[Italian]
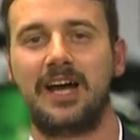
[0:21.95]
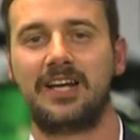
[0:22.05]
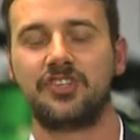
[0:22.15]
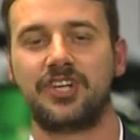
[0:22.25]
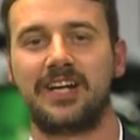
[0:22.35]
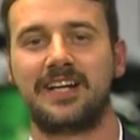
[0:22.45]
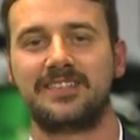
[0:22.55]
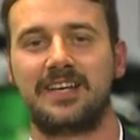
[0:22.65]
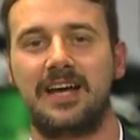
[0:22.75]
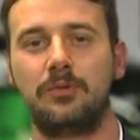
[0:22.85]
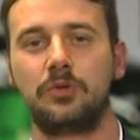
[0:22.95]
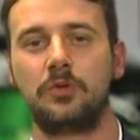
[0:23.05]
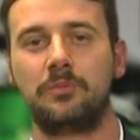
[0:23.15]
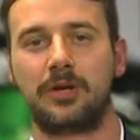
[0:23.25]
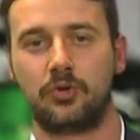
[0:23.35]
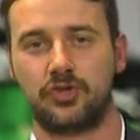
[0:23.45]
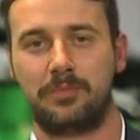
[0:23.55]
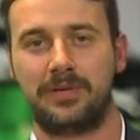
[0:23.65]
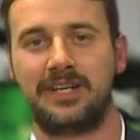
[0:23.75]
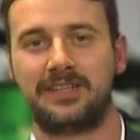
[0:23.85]
a lasciare a casa l'auto per lo
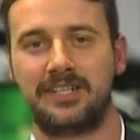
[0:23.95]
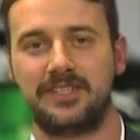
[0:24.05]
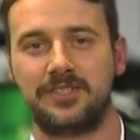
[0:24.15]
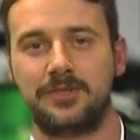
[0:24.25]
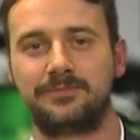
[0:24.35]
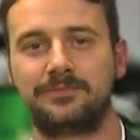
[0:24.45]
shopping natalizio.